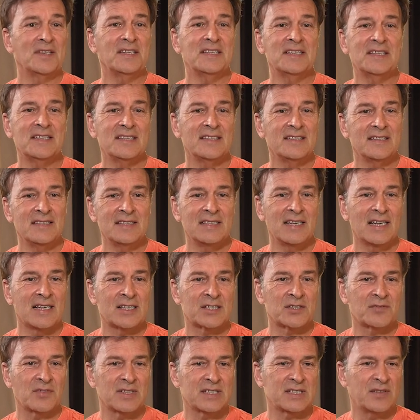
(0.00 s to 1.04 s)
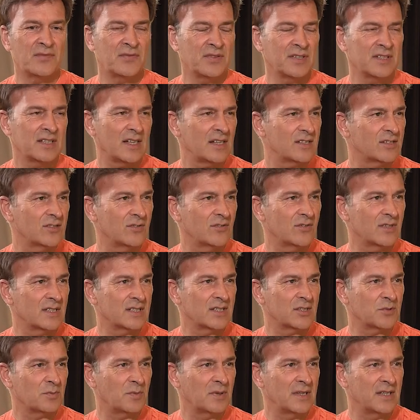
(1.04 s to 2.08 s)
E, e acho que vai ser fantástico
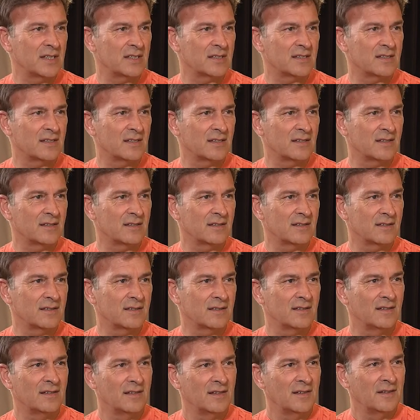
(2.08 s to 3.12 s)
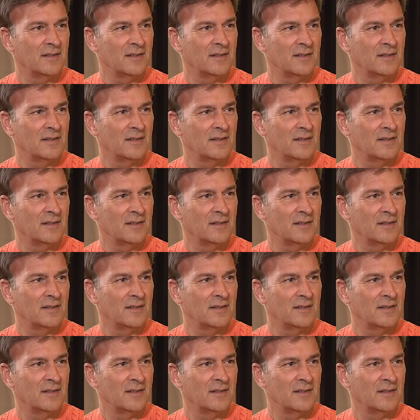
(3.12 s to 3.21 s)
essa experiência de